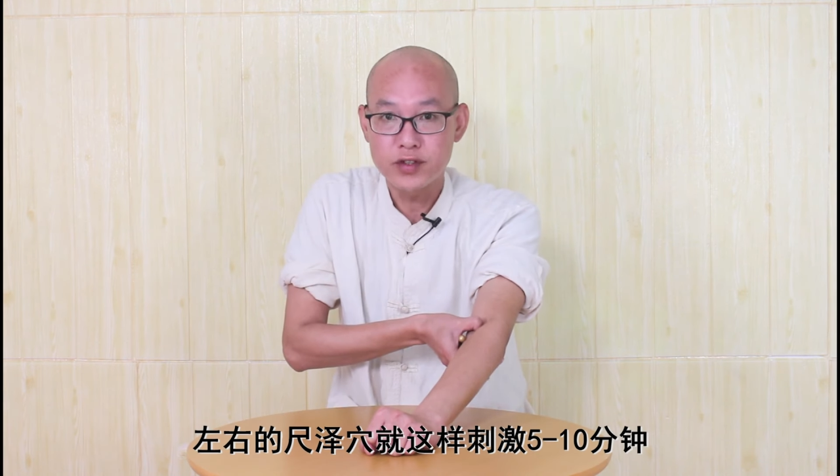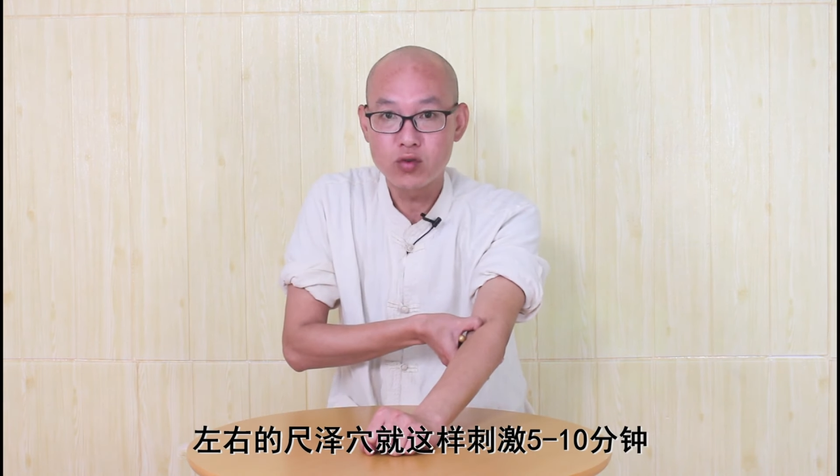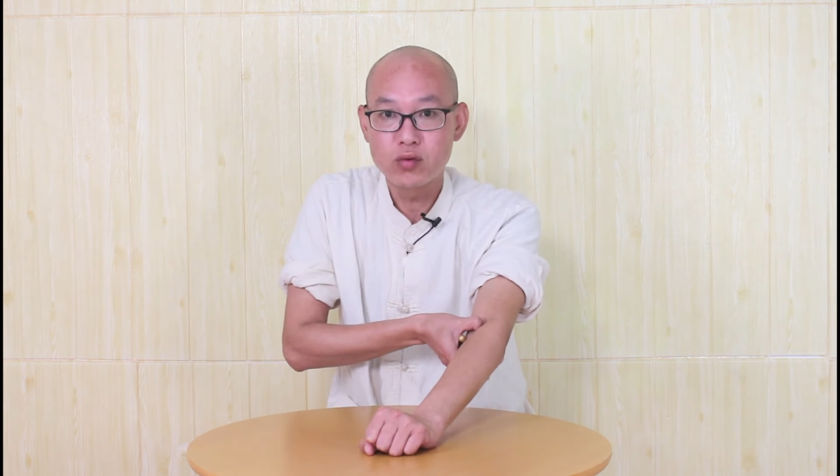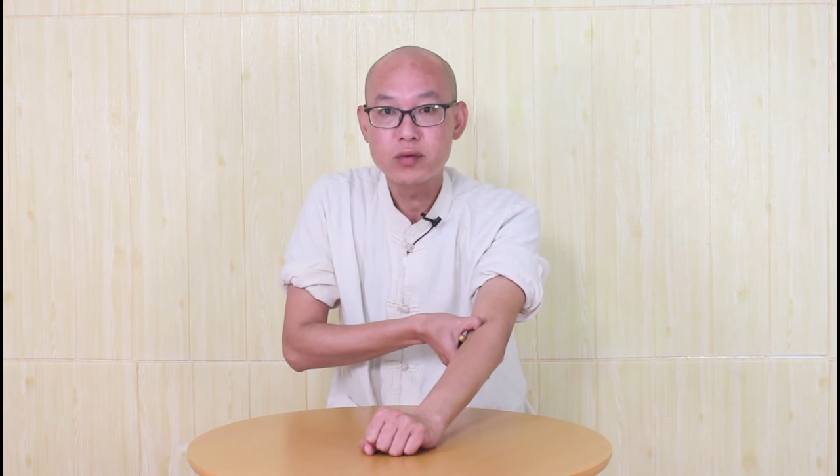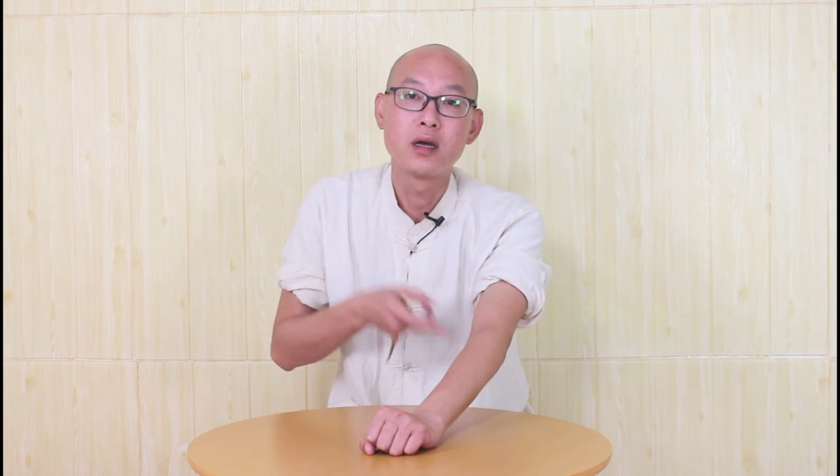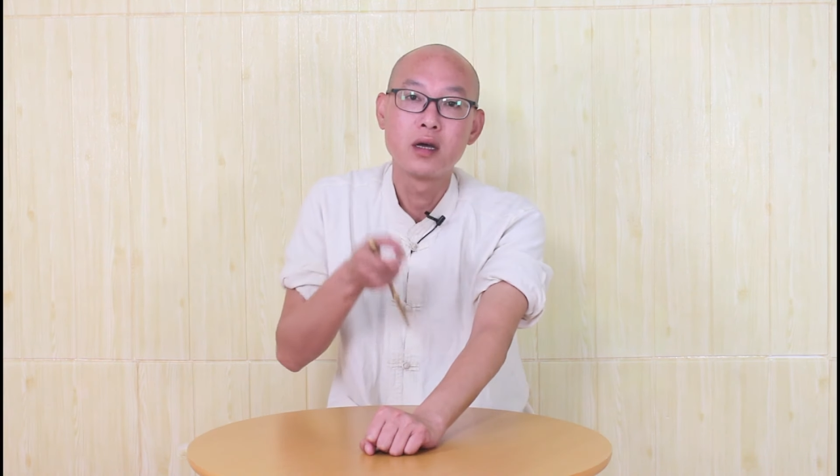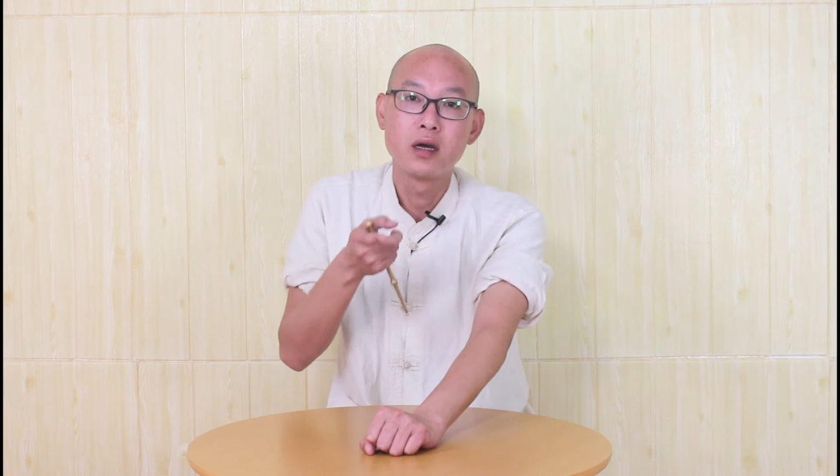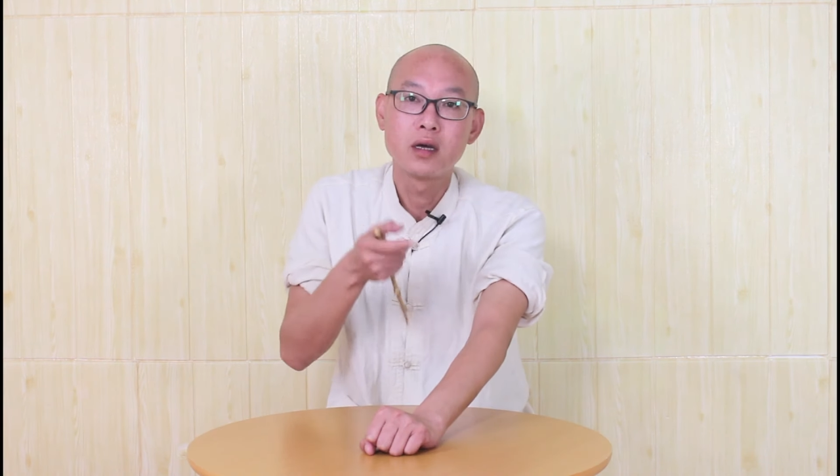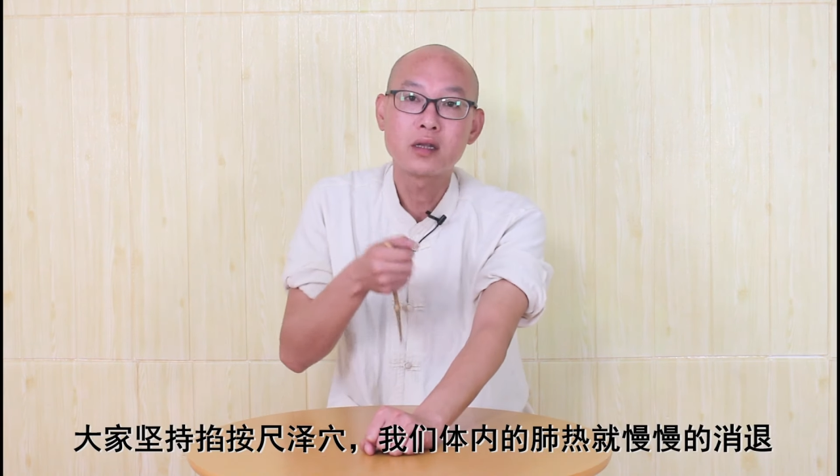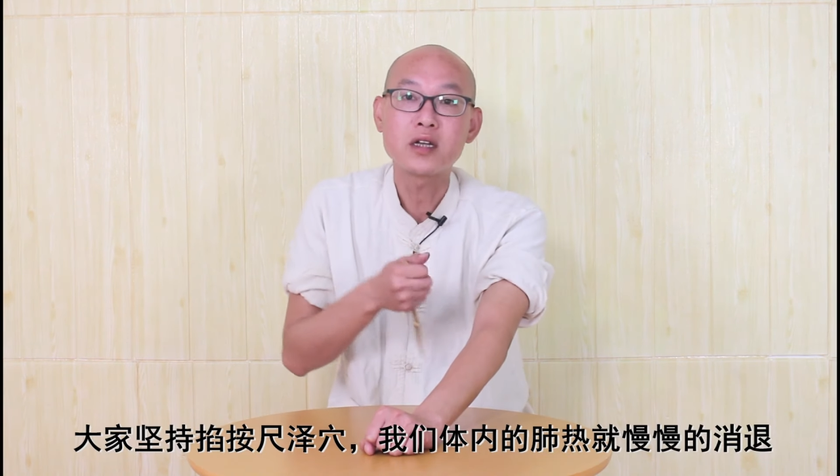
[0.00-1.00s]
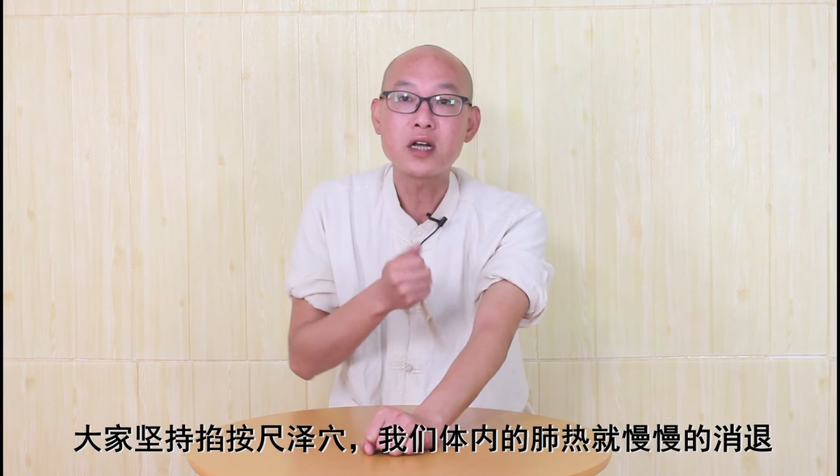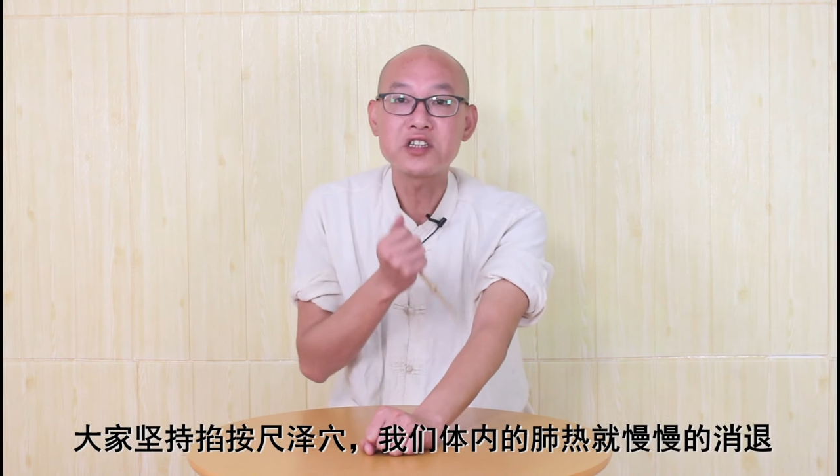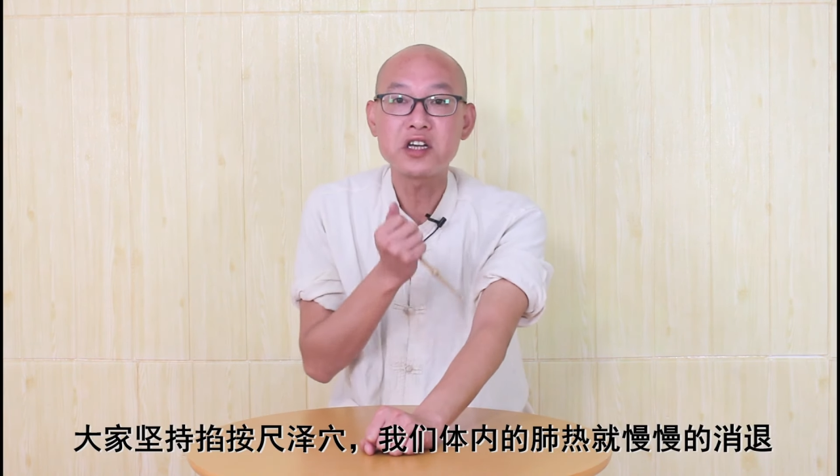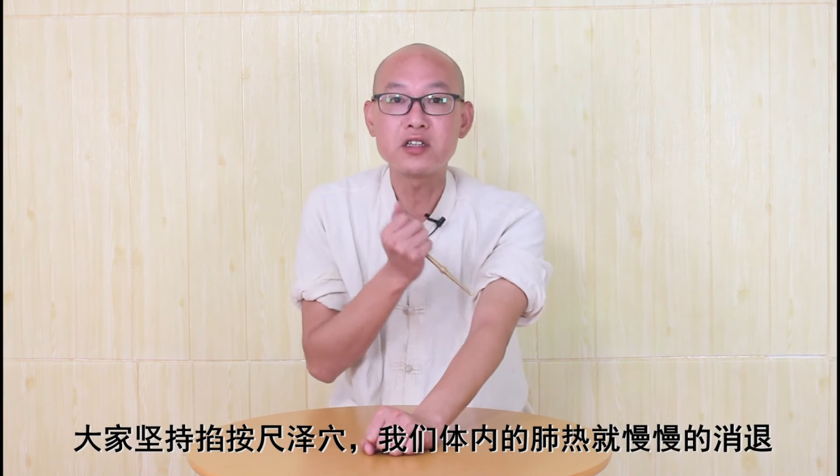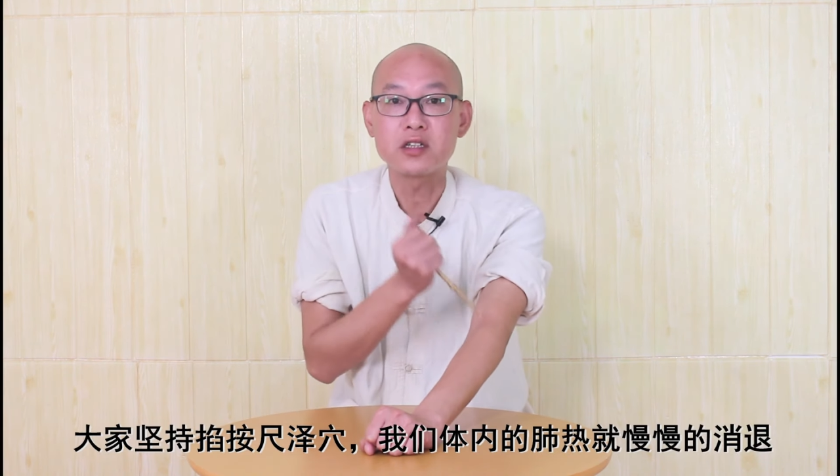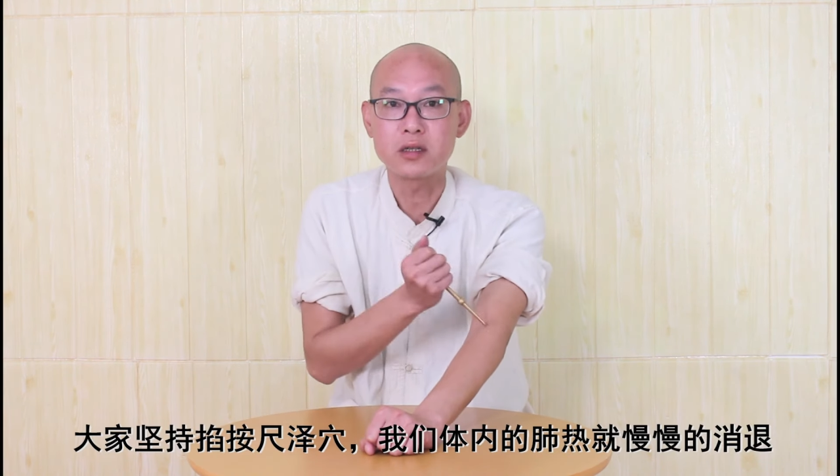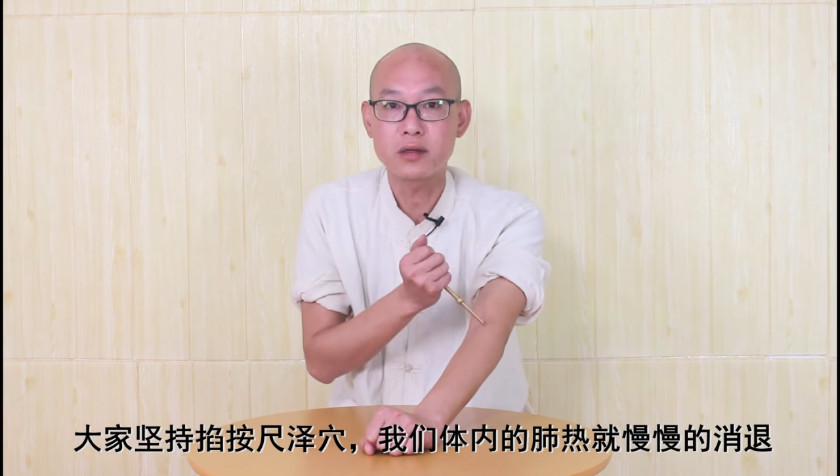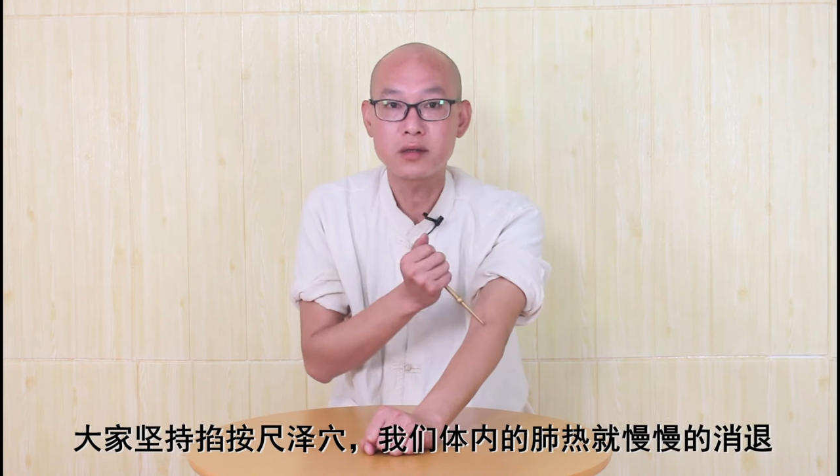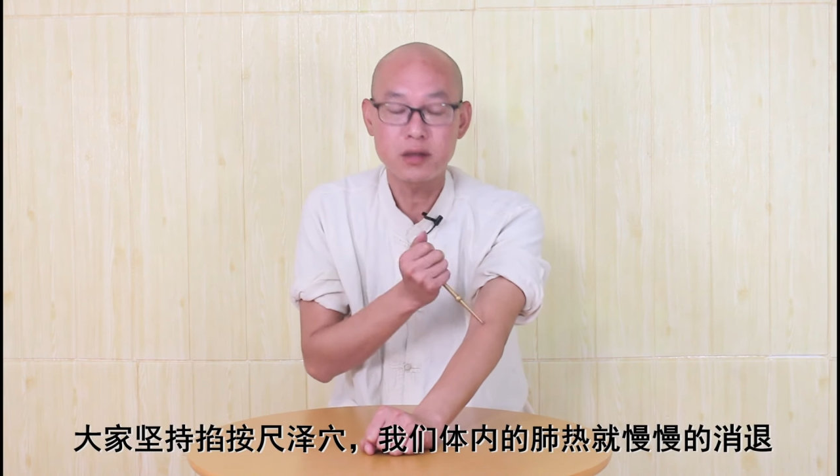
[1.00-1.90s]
分钟，大家坚持